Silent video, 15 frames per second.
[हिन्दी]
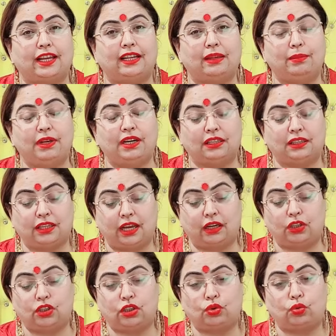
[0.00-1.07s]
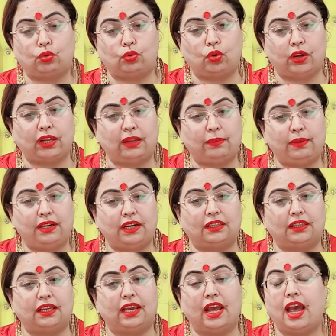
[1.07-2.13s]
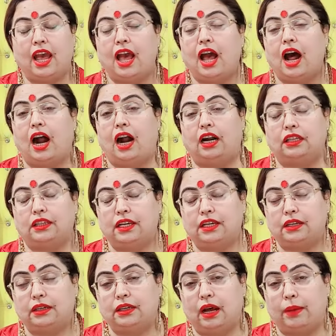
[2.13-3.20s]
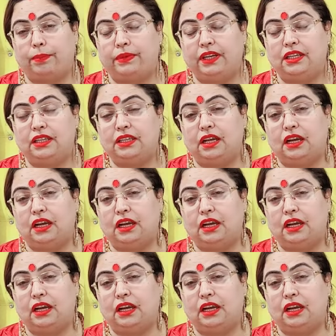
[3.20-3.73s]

लिए भी करते हैं नजर टोटकों के लिए भी करते हैं आर्थिक अपनी